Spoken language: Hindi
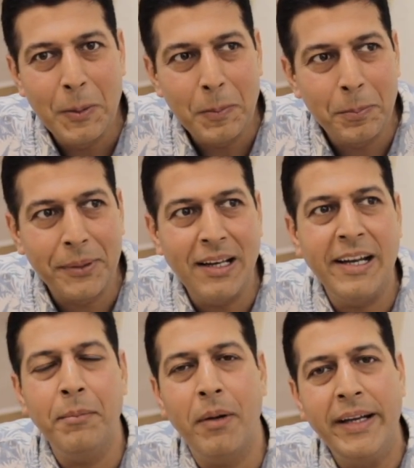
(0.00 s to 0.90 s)

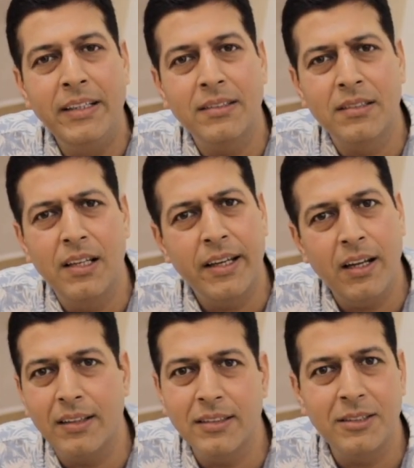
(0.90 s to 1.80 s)
ब्रिलियंट माइंड्स
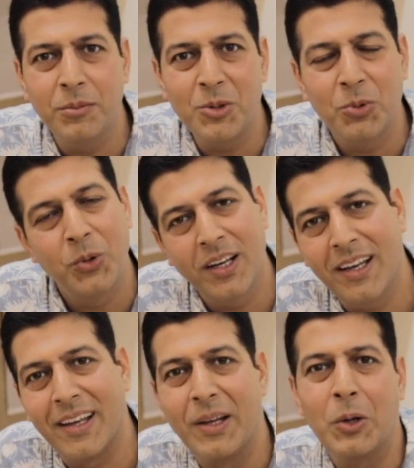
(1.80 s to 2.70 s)
लेकिन आदत से मजबूर
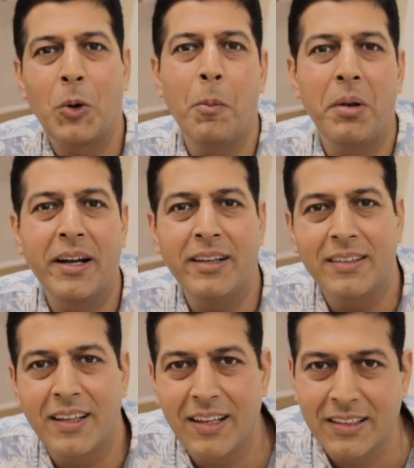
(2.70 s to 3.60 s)
हैं
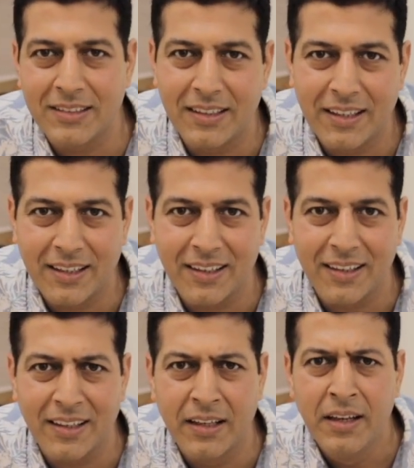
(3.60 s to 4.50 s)
कॉम्प्लिकेटेड तरीके से देख रहे
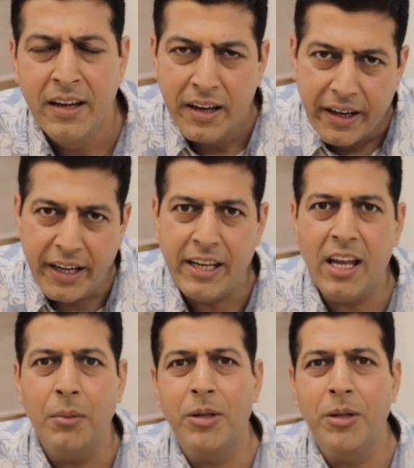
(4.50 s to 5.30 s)
हैं इंडिया